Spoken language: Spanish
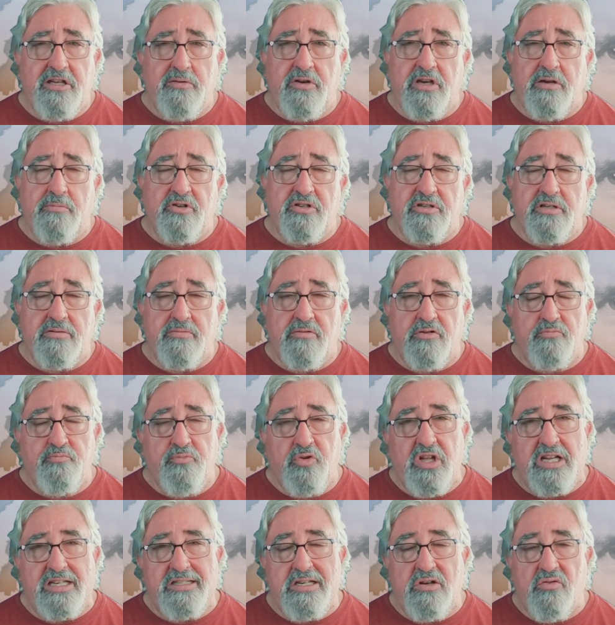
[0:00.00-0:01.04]
Bueno, pues os
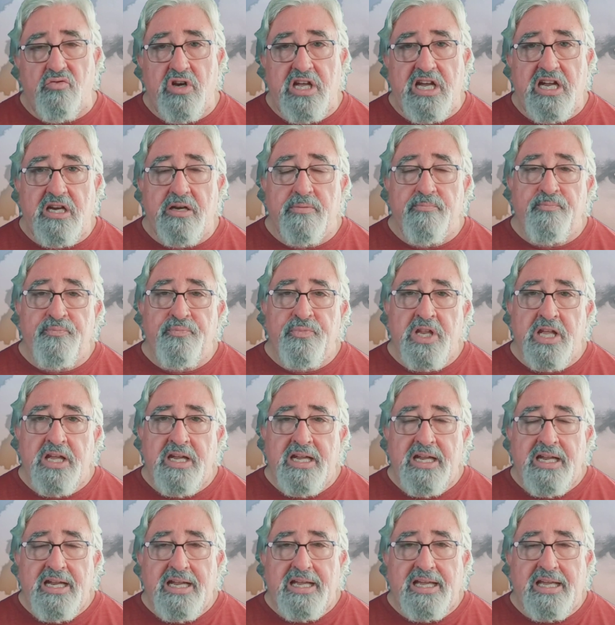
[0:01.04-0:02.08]
puedo asegurar
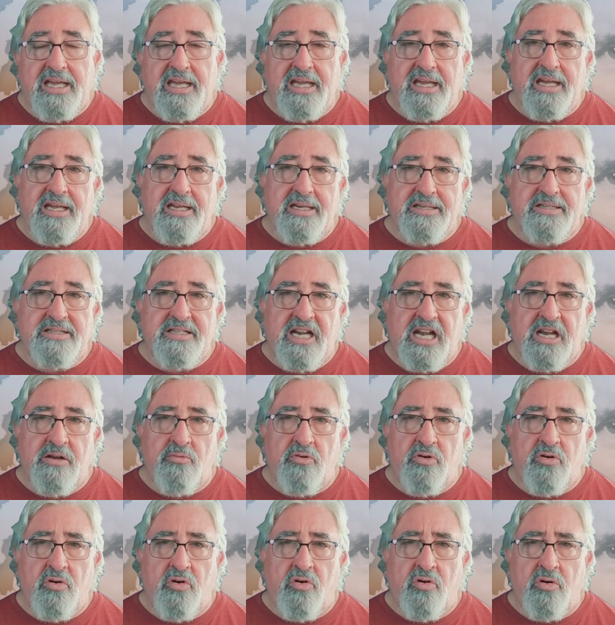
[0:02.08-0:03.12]
que
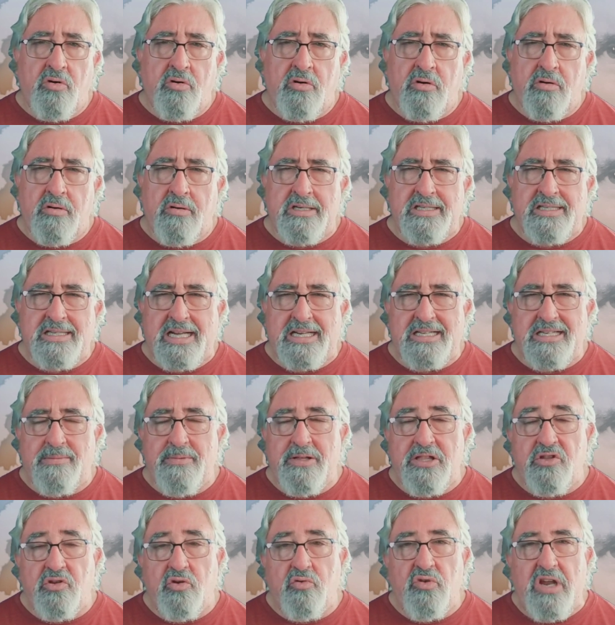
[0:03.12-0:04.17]
salvo
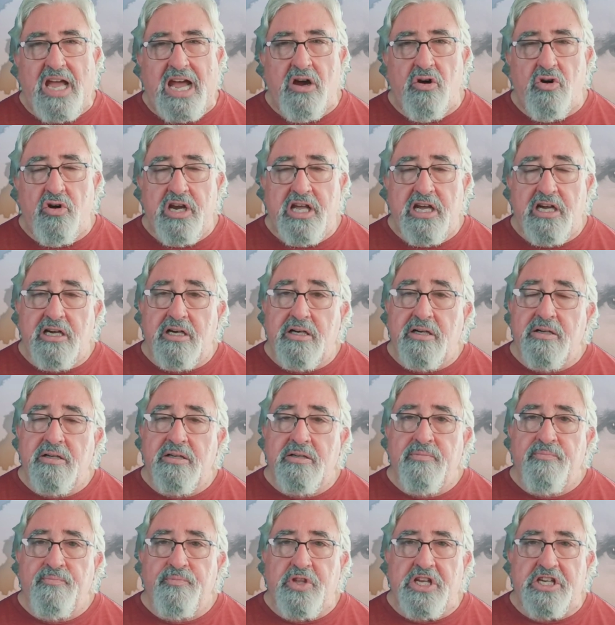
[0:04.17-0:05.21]
escasamente una hora,
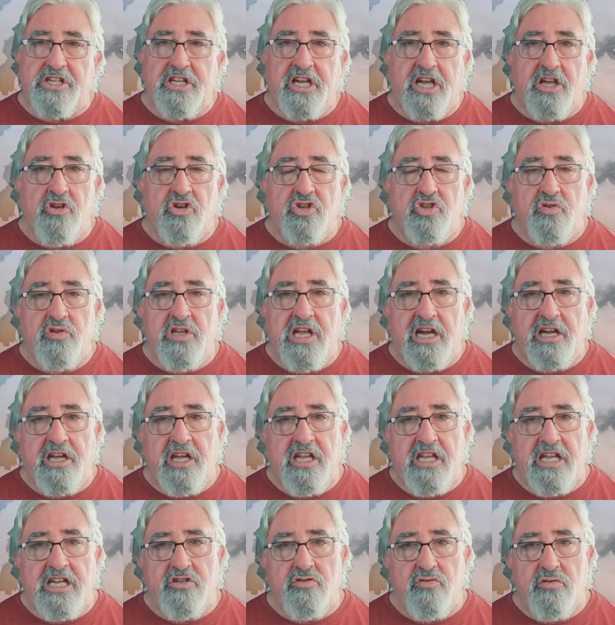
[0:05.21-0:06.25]
desde que yo estoy aquí
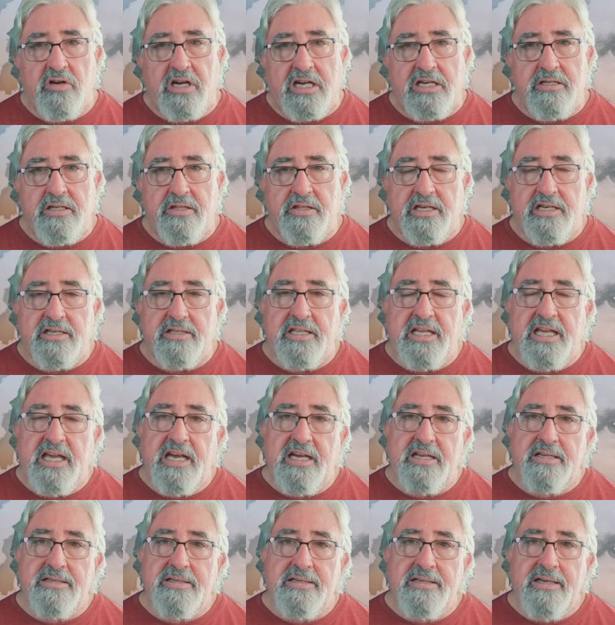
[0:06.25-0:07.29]
ya son casi tres
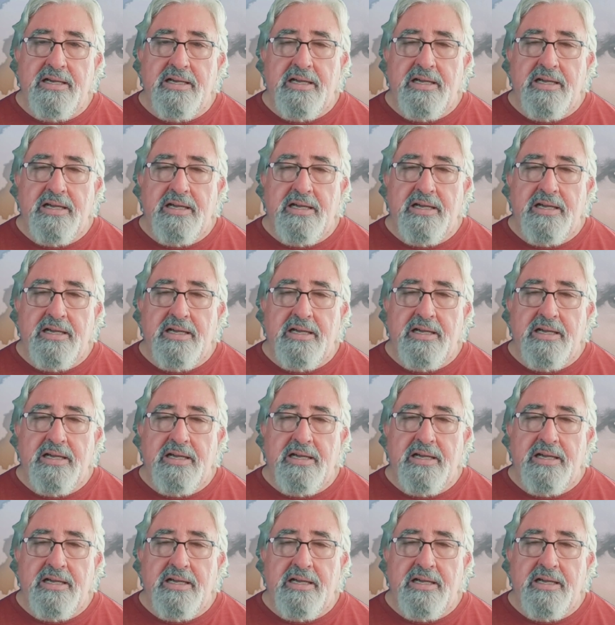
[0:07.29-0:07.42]
días,